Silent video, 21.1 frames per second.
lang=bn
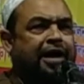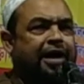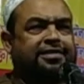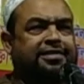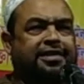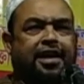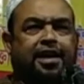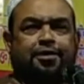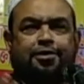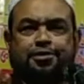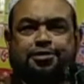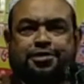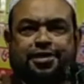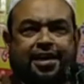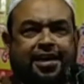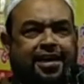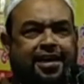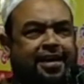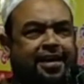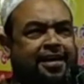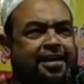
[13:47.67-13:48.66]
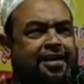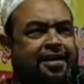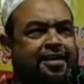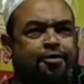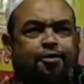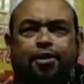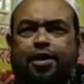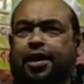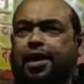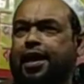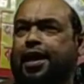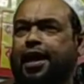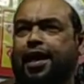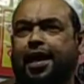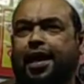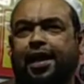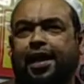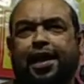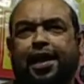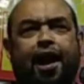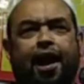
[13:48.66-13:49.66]
আজান হচ্ছে এ
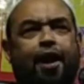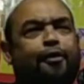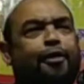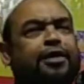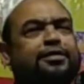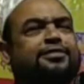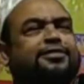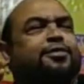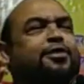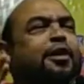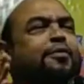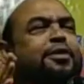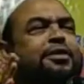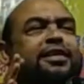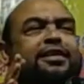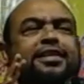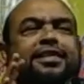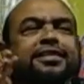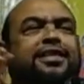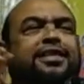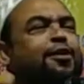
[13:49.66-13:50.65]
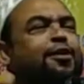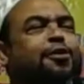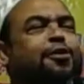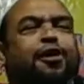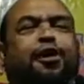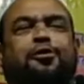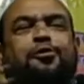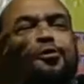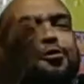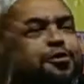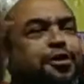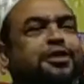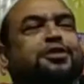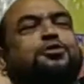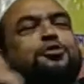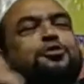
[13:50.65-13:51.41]
আওয়াজ তো আমাদের দেশের লোকেরা কোনোদিন